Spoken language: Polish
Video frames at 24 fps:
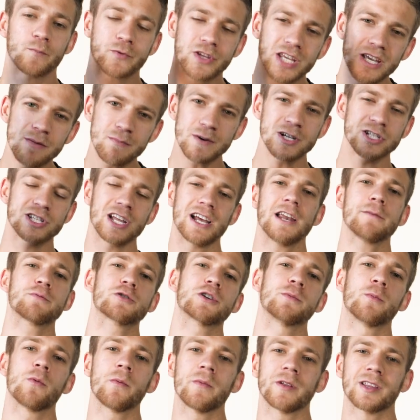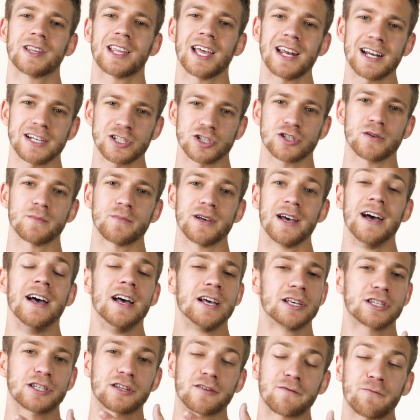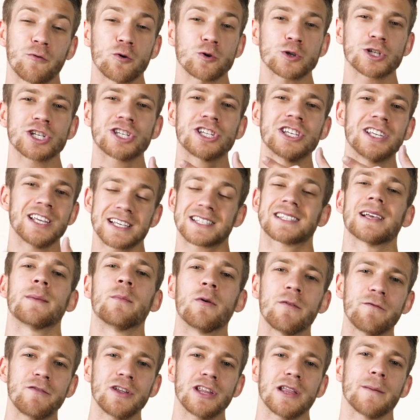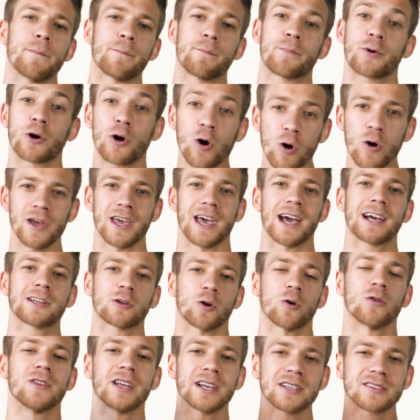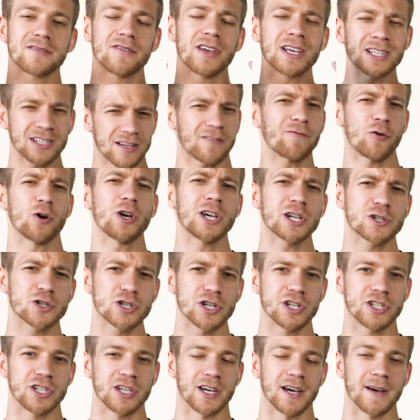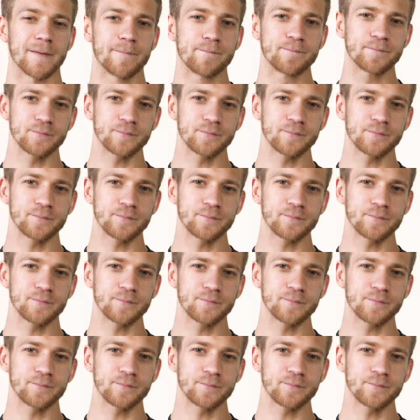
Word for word: Ty masz najlepszy moment teraz, żeby stworzyć niesamowity projekt o nazwie Swoje życie.